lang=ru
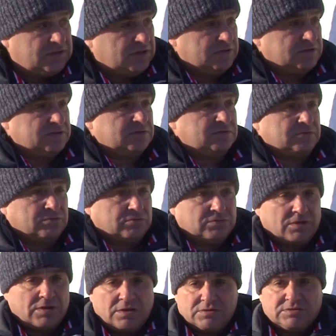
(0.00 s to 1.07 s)
и тут,
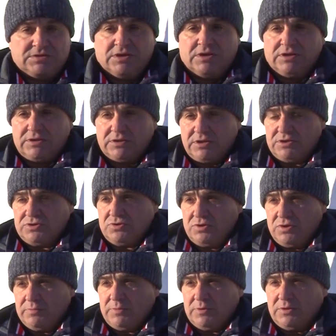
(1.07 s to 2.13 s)
снега тогда еще
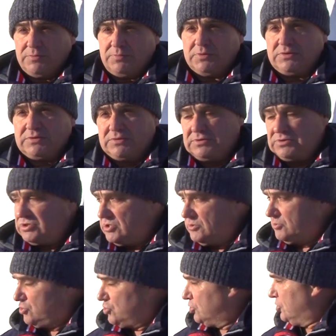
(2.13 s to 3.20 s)
не было,
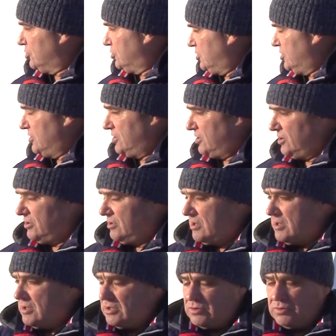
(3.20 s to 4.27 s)
чем что-то не делал.
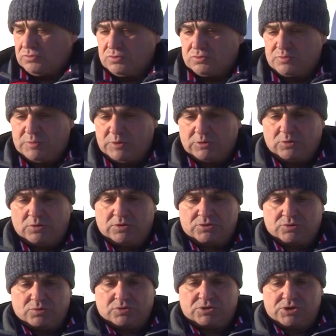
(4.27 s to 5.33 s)
Вот успел только
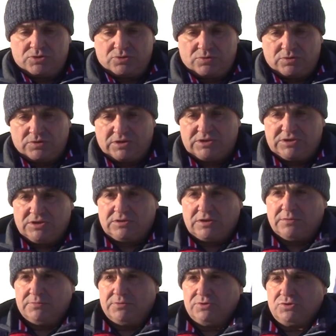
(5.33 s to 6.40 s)
что женщину тащить,
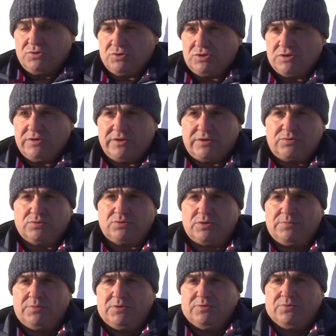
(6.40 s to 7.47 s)
там еще человек
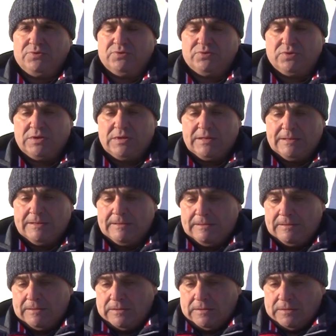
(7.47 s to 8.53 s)
кто-то был у него.
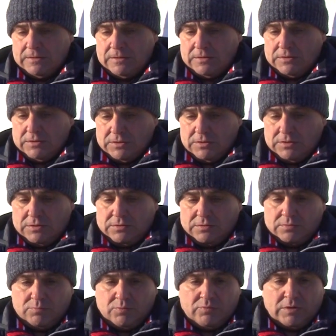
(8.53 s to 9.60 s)

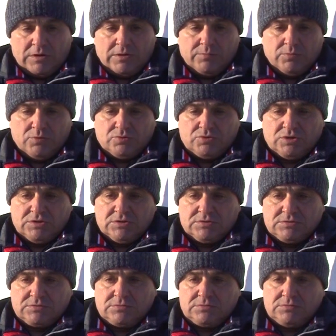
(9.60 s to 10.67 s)
И буквально минут
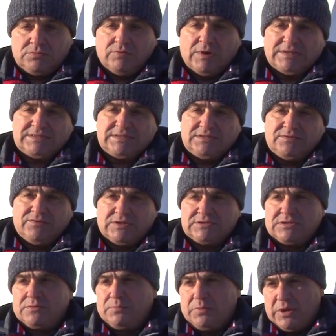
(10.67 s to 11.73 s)
через
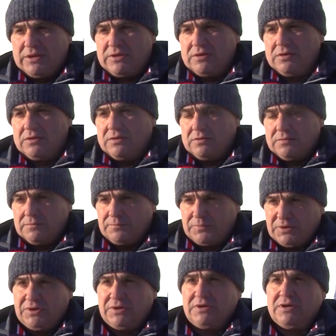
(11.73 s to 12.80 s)
20-25
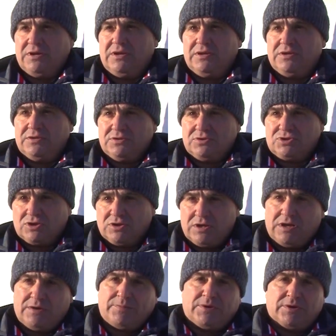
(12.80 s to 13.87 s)
приехали
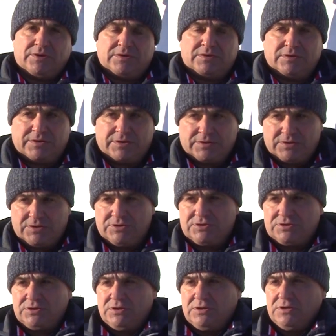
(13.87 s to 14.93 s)
Черлак, приехал
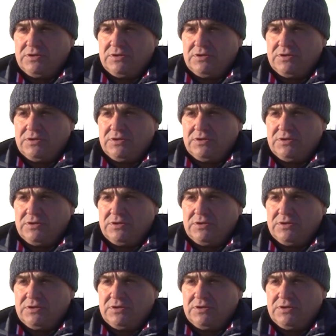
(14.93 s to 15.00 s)
Иртыш,